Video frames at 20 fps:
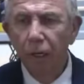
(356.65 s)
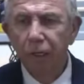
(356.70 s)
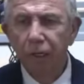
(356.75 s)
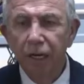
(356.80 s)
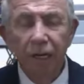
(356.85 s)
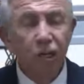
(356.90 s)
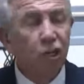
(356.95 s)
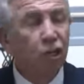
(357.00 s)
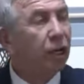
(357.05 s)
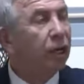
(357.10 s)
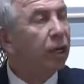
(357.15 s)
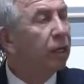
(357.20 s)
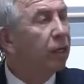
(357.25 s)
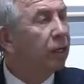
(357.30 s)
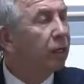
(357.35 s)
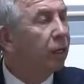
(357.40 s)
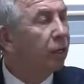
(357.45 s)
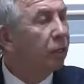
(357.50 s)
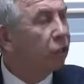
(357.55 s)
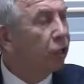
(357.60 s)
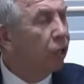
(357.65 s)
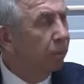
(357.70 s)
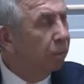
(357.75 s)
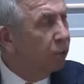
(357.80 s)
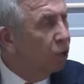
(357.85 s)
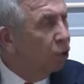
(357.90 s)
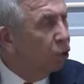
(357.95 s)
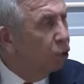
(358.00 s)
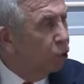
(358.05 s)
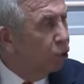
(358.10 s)
ne şekilde
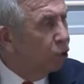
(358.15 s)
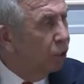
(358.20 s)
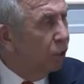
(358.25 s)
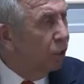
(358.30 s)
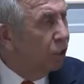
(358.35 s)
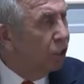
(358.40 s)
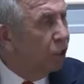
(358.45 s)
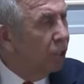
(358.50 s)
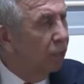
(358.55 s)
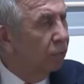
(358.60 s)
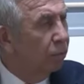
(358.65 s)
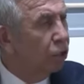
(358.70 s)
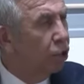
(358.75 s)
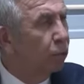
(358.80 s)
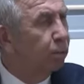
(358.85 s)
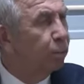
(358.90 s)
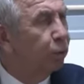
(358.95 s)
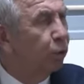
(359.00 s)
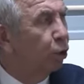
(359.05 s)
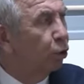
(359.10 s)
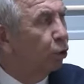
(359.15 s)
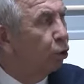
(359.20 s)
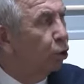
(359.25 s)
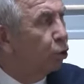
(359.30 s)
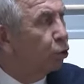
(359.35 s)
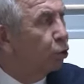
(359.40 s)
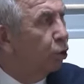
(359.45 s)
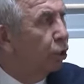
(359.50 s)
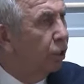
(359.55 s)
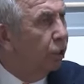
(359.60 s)
tepki göstereceğimizi,
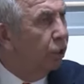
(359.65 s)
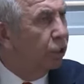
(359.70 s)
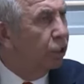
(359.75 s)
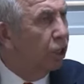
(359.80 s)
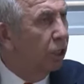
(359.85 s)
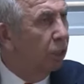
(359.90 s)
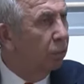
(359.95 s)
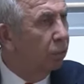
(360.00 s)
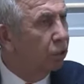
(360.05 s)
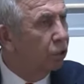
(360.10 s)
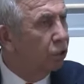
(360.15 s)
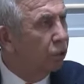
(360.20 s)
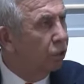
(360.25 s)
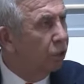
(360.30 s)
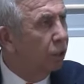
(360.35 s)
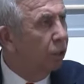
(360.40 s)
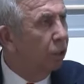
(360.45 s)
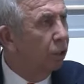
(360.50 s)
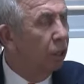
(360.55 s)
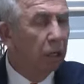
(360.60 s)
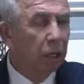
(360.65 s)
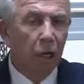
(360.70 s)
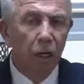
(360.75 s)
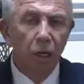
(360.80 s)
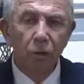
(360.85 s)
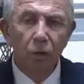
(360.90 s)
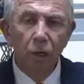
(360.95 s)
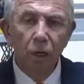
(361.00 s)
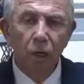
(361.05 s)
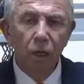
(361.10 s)
protesto edeceğimizi de
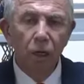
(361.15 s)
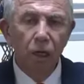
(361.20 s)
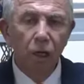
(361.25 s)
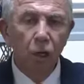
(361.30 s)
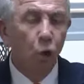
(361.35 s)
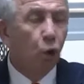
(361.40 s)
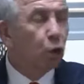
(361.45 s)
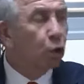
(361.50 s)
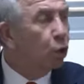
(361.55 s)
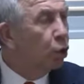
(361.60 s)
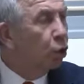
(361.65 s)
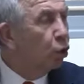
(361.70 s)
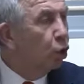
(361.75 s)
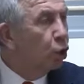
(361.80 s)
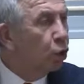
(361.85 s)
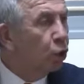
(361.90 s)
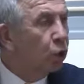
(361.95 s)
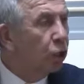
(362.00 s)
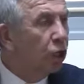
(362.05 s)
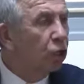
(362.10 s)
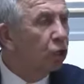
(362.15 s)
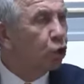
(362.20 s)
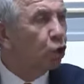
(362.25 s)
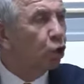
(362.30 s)
e, o gün gösterir.